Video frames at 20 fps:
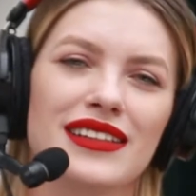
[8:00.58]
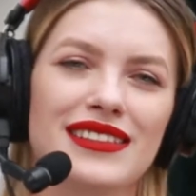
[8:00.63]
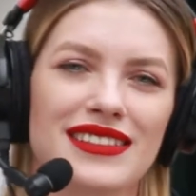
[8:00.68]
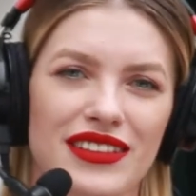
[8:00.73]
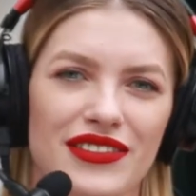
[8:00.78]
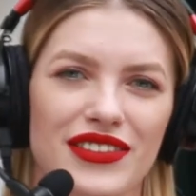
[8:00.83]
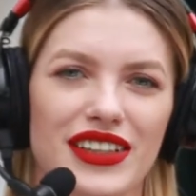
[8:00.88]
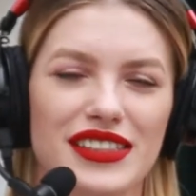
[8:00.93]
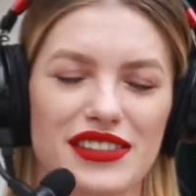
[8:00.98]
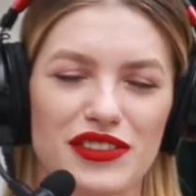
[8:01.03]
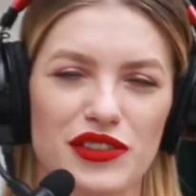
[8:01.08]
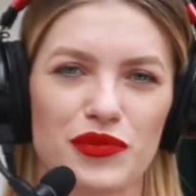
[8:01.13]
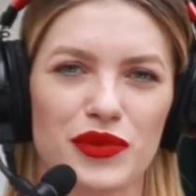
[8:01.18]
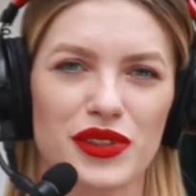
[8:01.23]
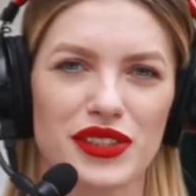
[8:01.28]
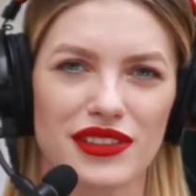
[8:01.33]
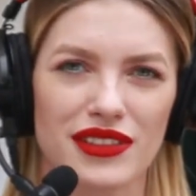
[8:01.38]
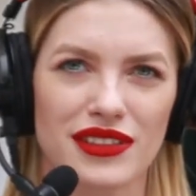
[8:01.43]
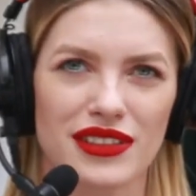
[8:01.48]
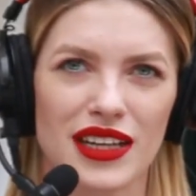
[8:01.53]
Оставайтесь
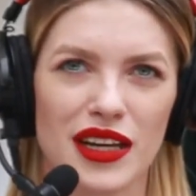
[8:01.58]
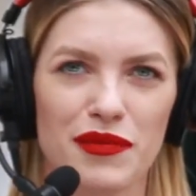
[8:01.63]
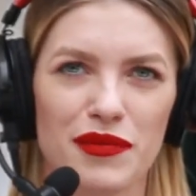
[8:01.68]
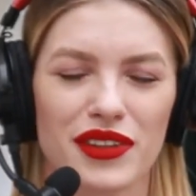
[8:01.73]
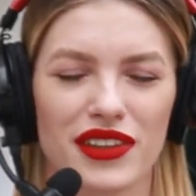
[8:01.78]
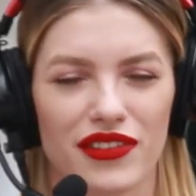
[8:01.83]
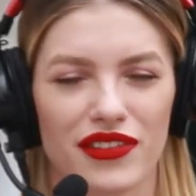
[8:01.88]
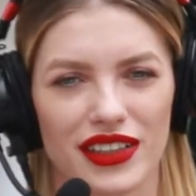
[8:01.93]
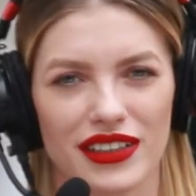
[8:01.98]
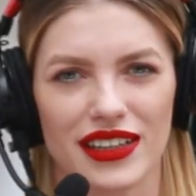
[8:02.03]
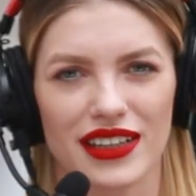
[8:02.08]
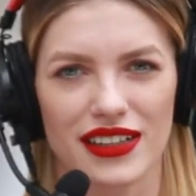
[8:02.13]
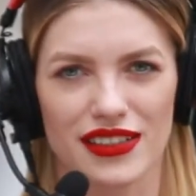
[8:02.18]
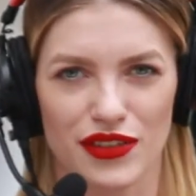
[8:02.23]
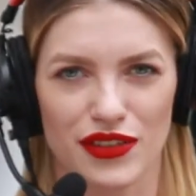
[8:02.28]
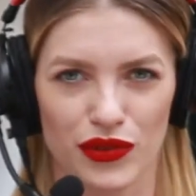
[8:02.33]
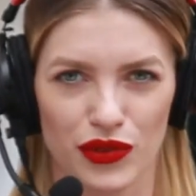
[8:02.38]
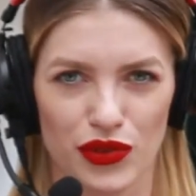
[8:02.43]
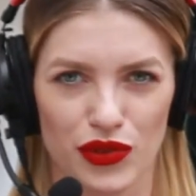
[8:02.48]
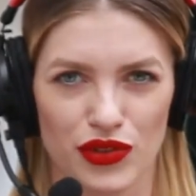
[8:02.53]
вместе с нами на волнах
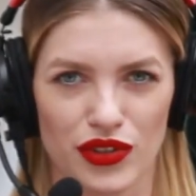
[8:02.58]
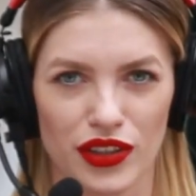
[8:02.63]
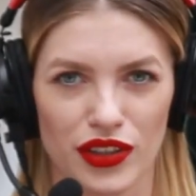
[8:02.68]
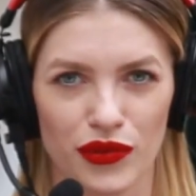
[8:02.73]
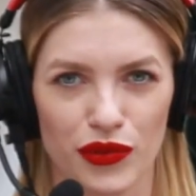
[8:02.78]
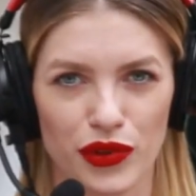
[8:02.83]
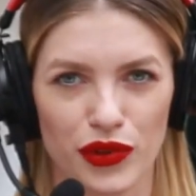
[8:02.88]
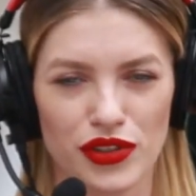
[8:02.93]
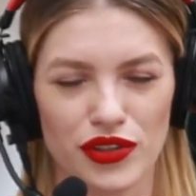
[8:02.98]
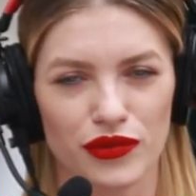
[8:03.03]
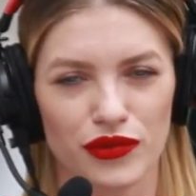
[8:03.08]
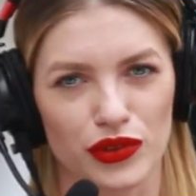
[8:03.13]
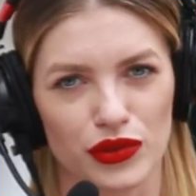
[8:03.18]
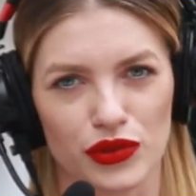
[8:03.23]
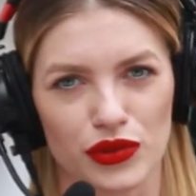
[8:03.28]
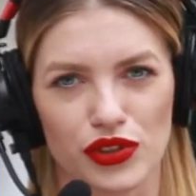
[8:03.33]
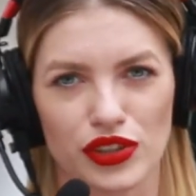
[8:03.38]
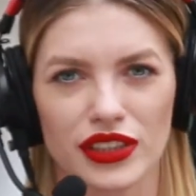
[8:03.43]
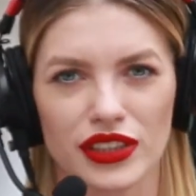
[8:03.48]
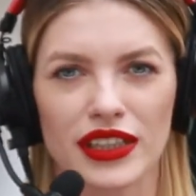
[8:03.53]
98. Вы
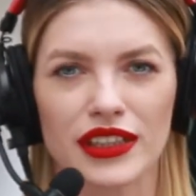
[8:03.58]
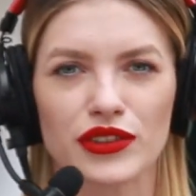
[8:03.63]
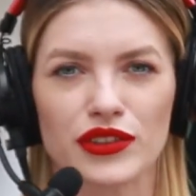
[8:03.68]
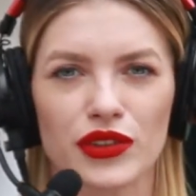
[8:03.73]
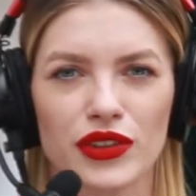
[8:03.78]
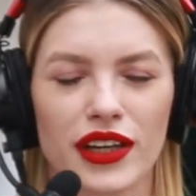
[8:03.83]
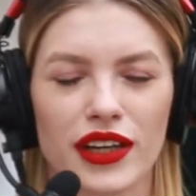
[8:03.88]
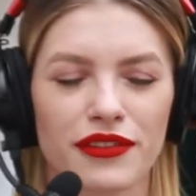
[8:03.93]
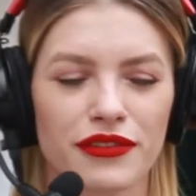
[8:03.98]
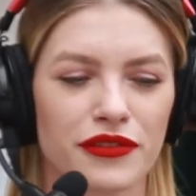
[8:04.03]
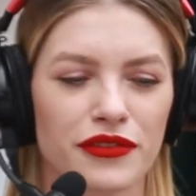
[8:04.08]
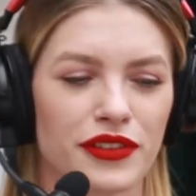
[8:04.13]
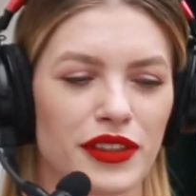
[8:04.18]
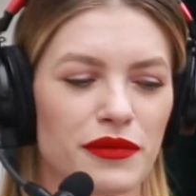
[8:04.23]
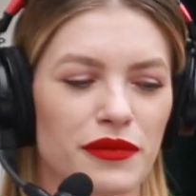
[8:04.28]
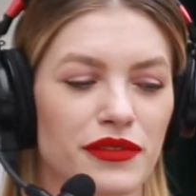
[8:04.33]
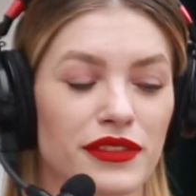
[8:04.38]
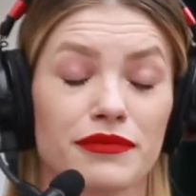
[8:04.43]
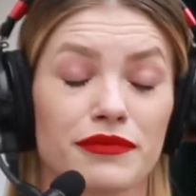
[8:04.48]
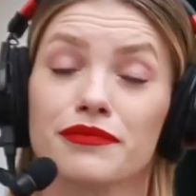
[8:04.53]
слушаете радио Life FM,
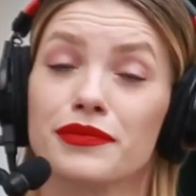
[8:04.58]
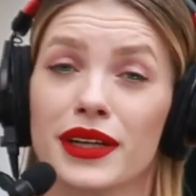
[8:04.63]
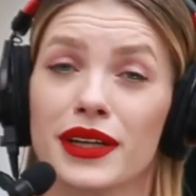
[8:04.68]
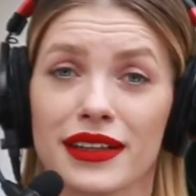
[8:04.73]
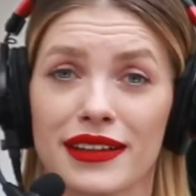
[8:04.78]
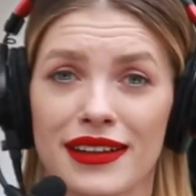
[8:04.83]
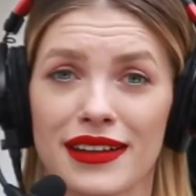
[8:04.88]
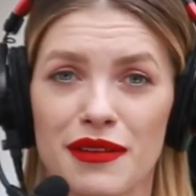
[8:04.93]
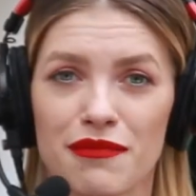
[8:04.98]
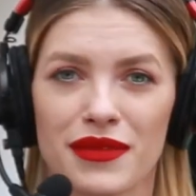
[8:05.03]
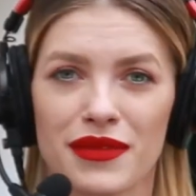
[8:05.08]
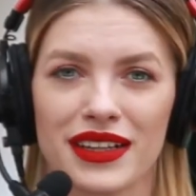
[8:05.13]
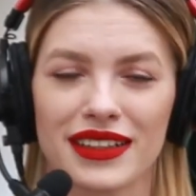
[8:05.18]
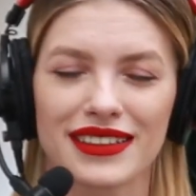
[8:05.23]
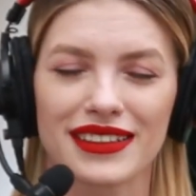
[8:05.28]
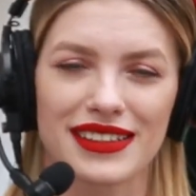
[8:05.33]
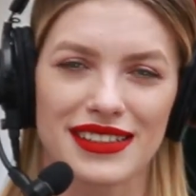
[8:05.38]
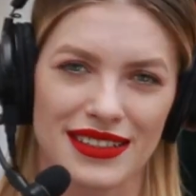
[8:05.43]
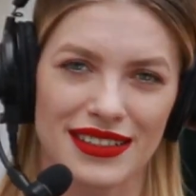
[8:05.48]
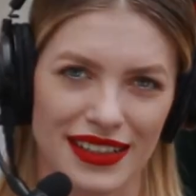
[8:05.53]
эм, программа
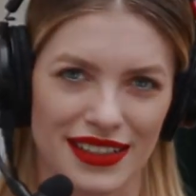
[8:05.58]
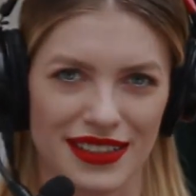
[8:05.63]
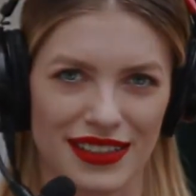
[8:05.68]
«Красота